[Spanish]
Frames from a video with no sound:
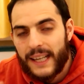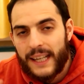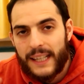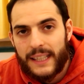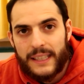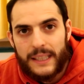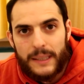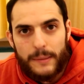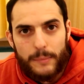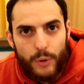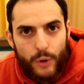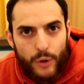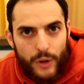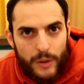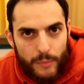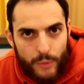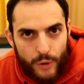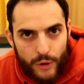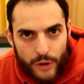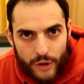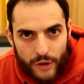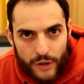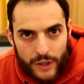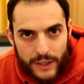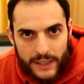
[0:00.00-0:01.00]
qué tipo de
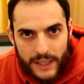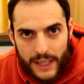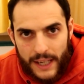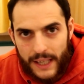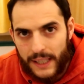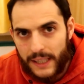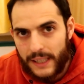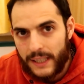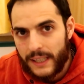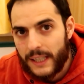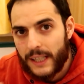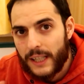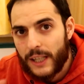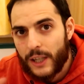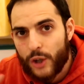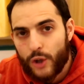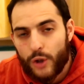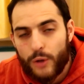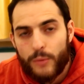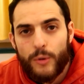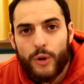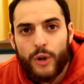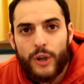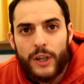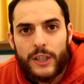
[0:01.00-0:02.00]
emociones hay,
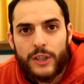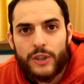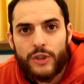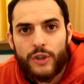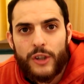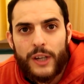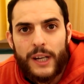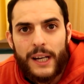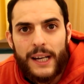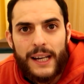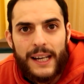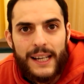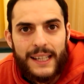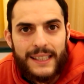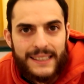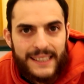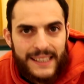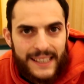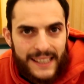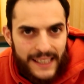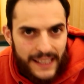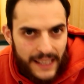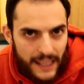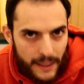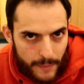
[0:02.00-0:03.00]
cómo
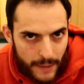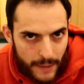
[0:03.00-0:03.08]
gestionarlas y